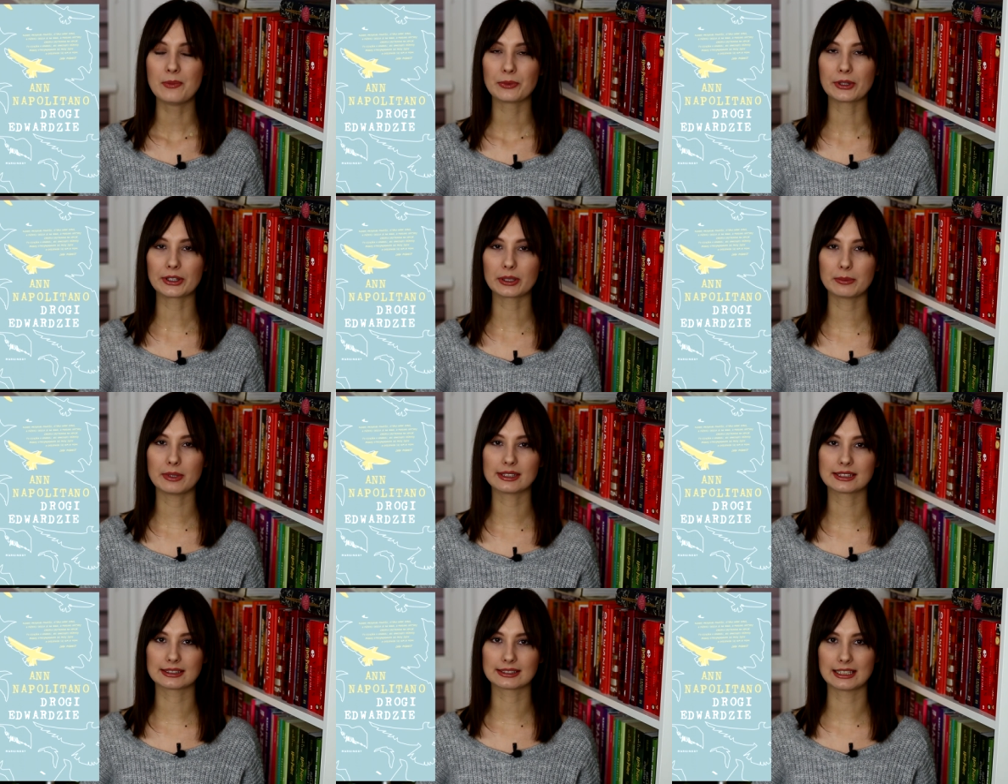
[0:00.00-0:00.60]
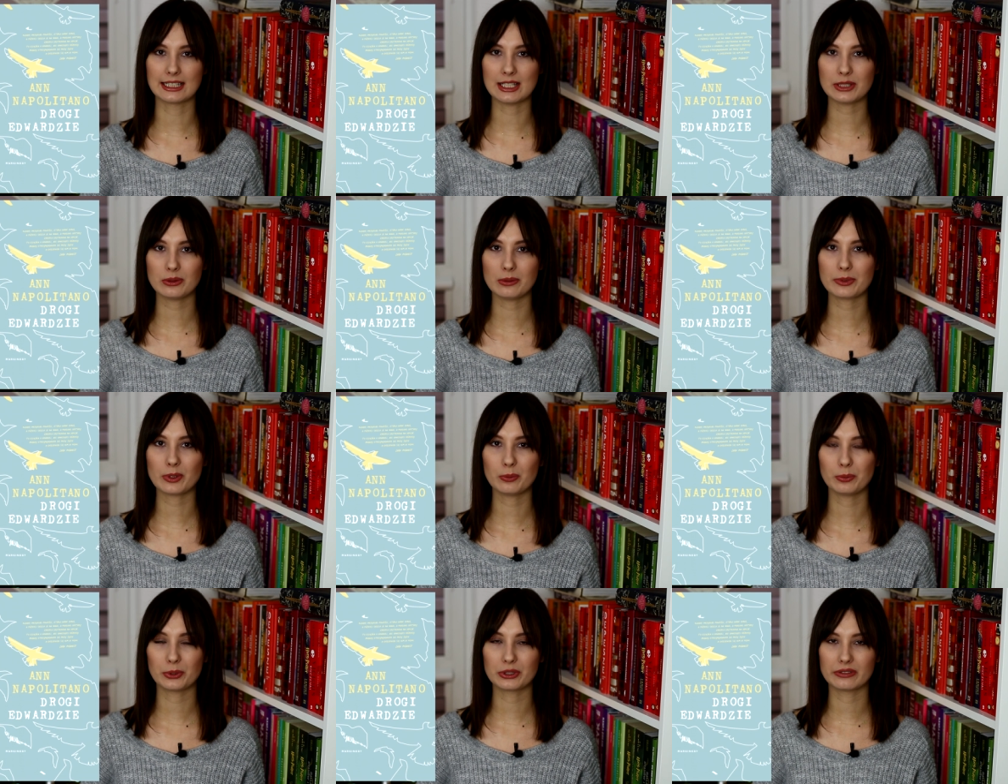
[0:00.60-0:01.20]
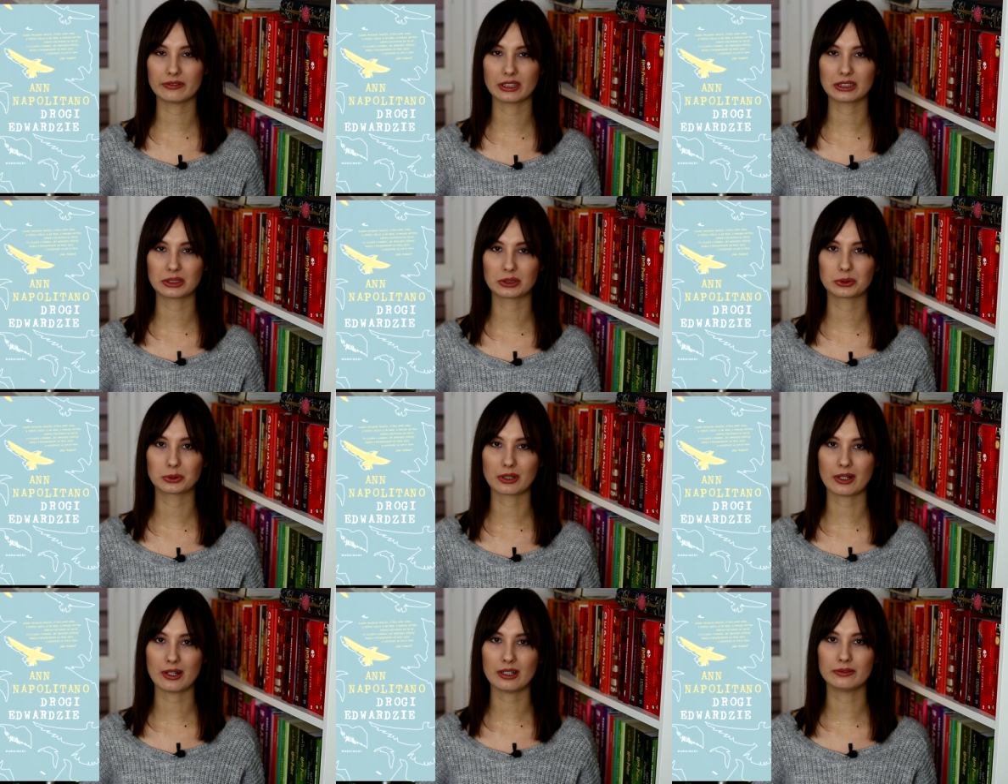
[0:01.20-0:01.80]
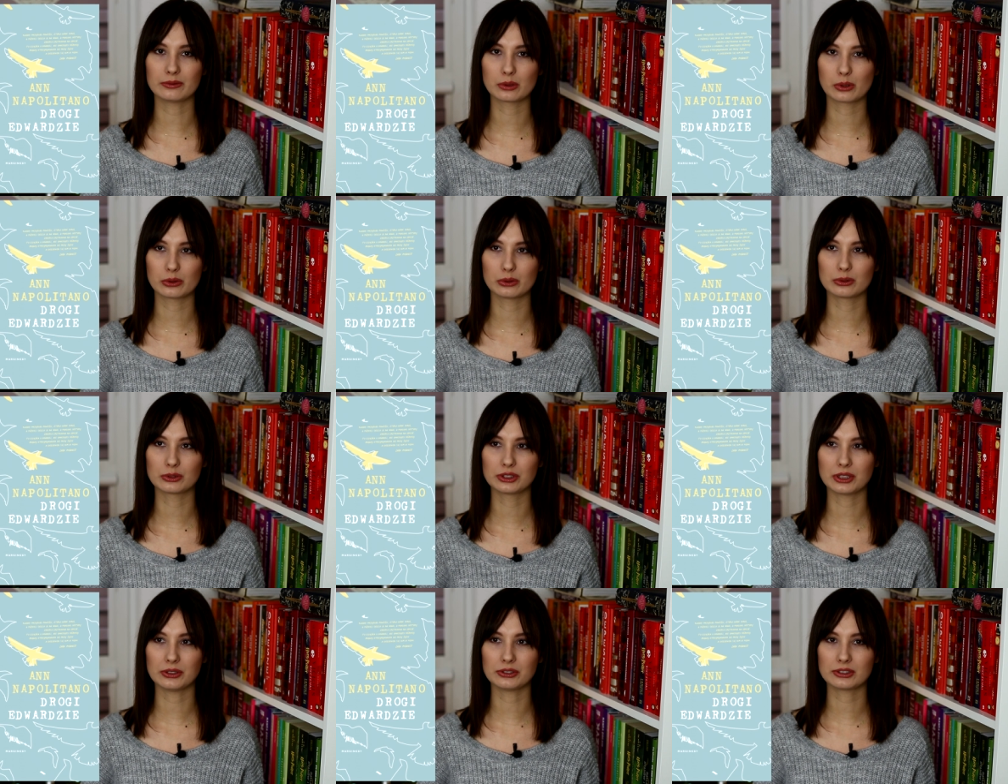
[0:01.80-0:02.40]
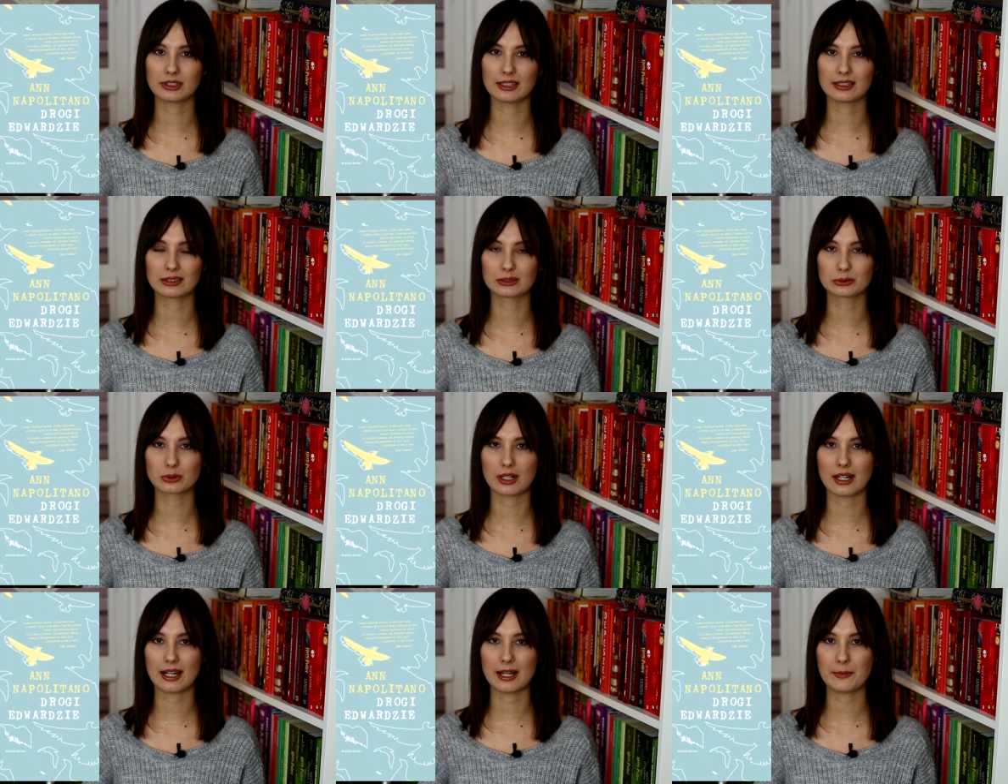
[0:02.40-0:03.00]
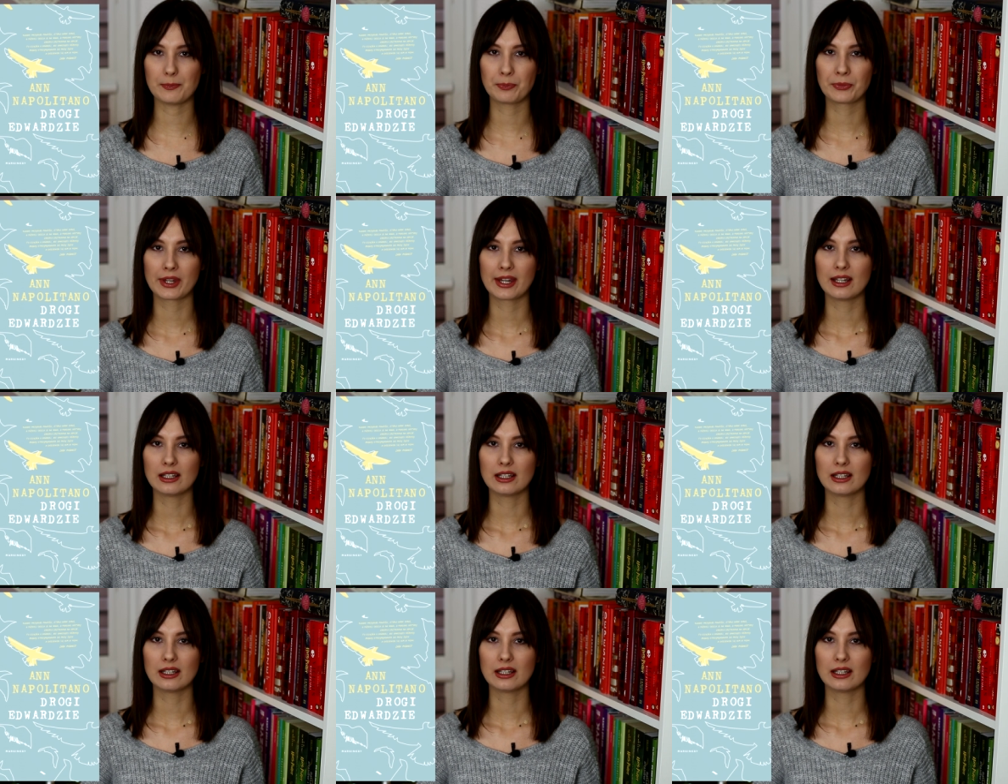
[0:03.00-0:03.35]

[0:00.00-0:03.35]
natomiast znalazłam ją, ponieważ szukałam w grudniu książek, które